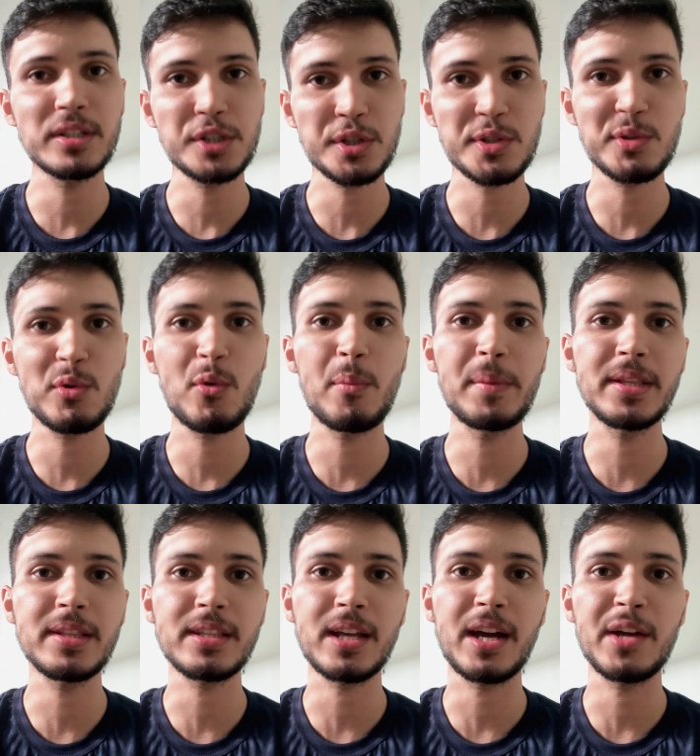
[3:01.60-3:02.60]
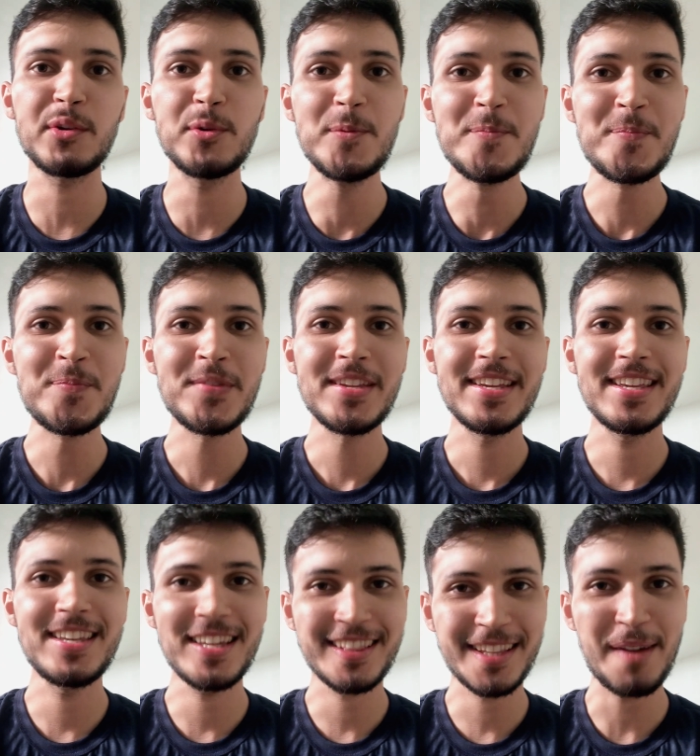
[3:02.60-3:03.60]
deixa seu comentário
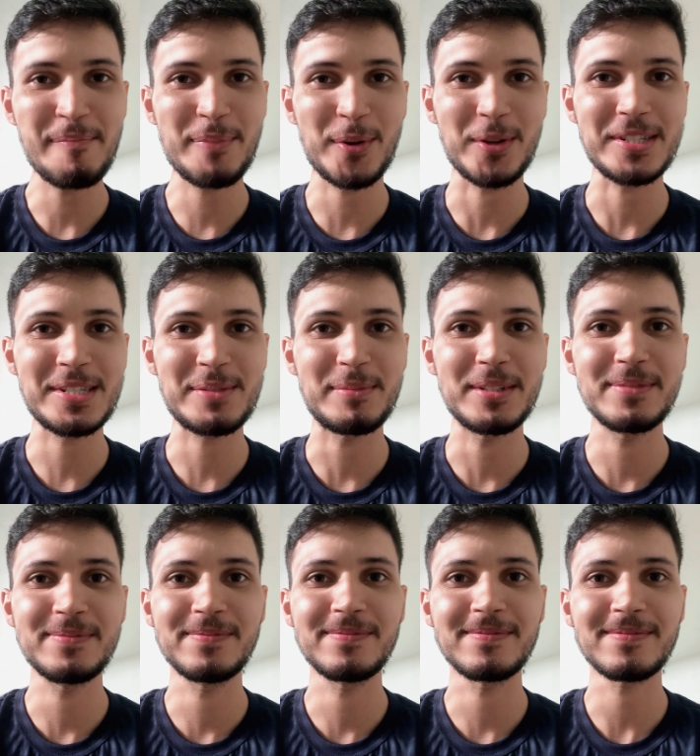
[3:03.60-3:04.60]
e até a próxima.